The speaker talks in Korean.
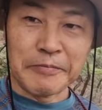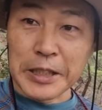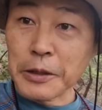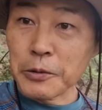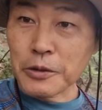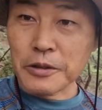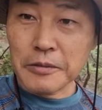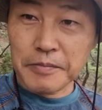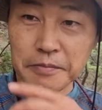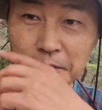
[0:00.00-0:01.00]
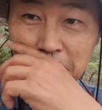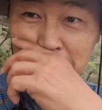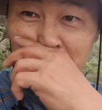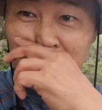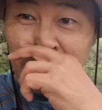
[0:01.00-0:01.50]
그래 놓고
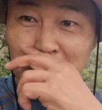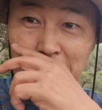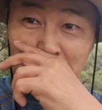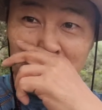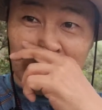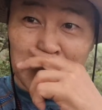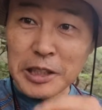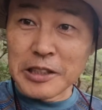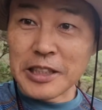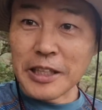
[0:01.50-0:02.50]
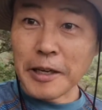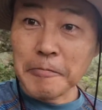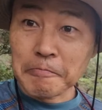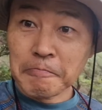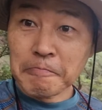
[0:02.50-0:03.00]

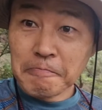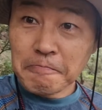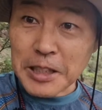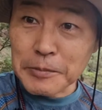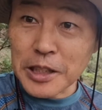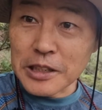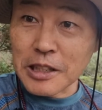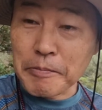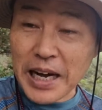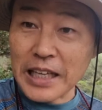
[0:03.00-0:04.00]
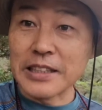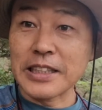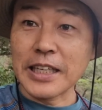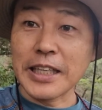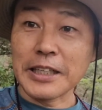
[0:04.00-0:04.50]
잠재의식에 잠재의식이
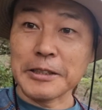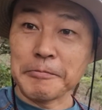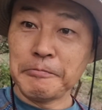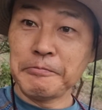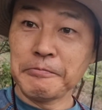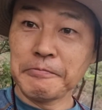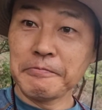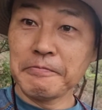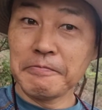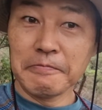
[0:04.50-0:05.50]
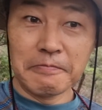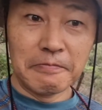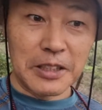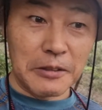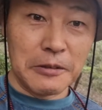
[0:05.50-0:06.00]
반응을 하게끔
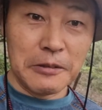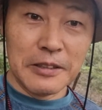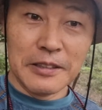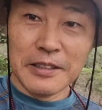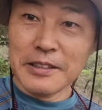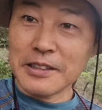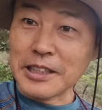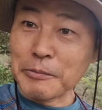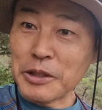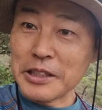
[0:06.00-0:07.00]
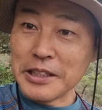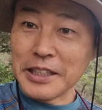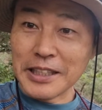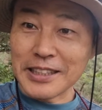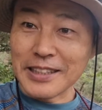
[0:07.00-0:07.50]
그리고 지난번에
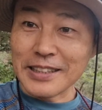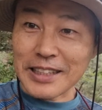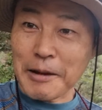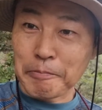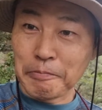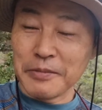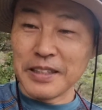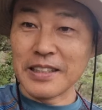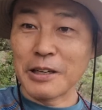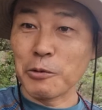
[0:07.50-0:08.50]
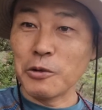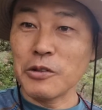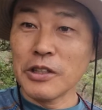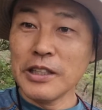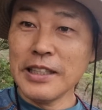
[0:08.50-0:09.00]
이야기했잖아요.
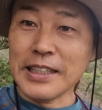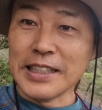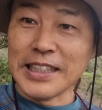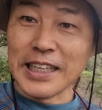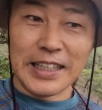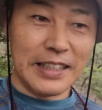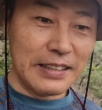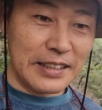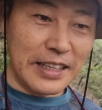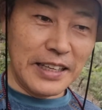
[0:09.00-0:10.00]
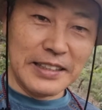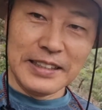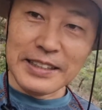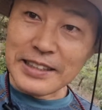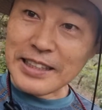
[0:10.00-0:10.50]
답이라고 이야기를 했는데
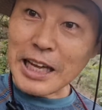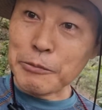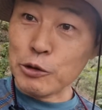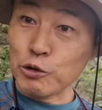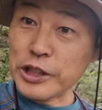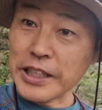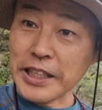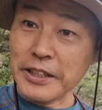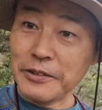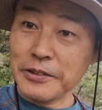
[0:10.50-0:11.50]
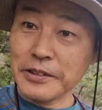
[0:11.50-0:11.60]
그 답을 주잖아요.